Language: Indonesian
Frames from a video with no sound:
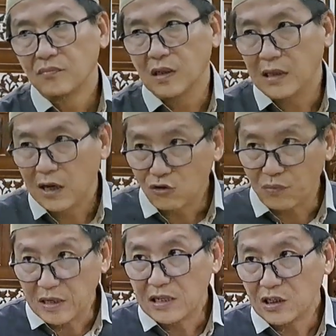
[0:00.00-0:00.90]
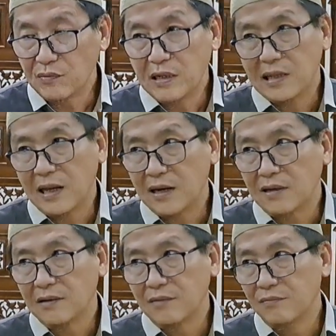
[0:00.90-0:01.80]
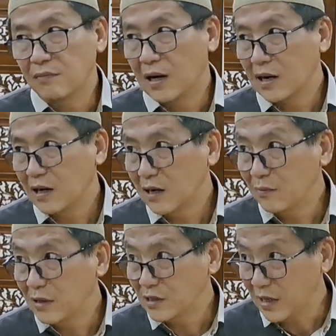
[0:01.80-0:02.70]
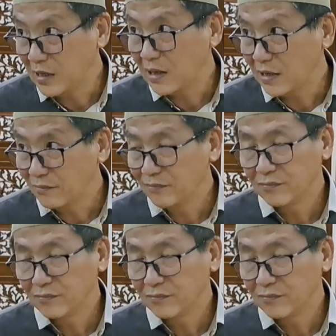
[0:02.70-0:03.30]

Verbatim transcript: Jadi harus berhenti sebentar. Bahkan ada bacaannya kan?